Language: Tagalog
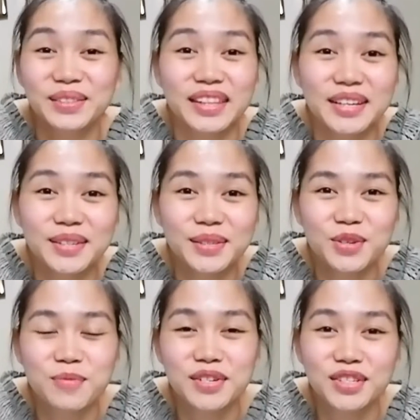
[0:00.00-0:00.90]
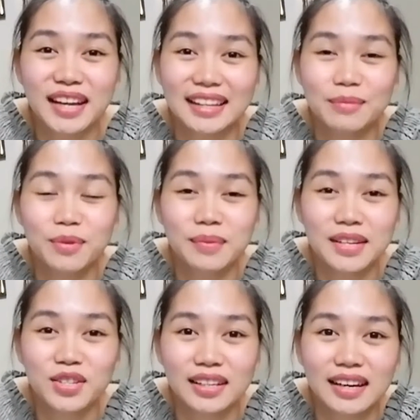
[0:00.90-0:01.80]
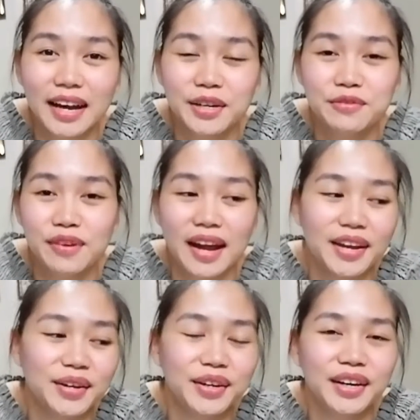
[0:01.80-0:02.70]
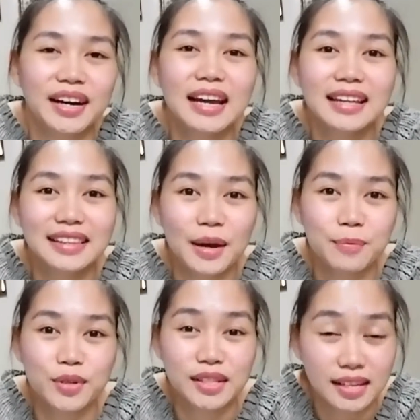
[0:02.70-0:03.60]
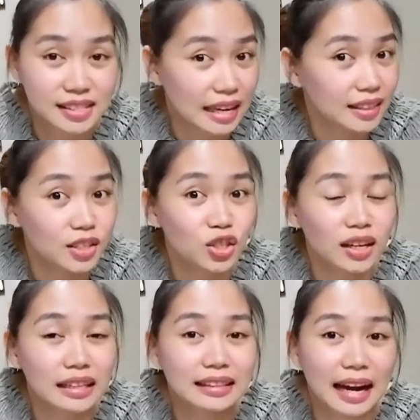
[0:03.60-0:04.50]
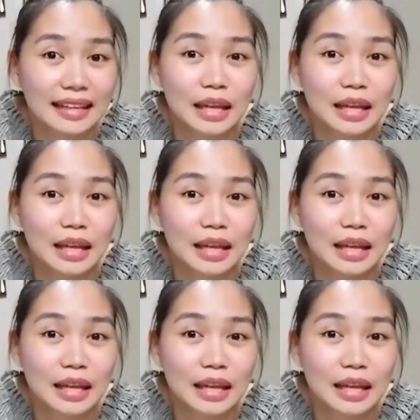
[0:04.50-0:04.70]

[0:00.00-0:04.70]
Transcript: so, thank you so much, Daddy. Bumili siya ng air fryer. Tapos, excited siyang itry.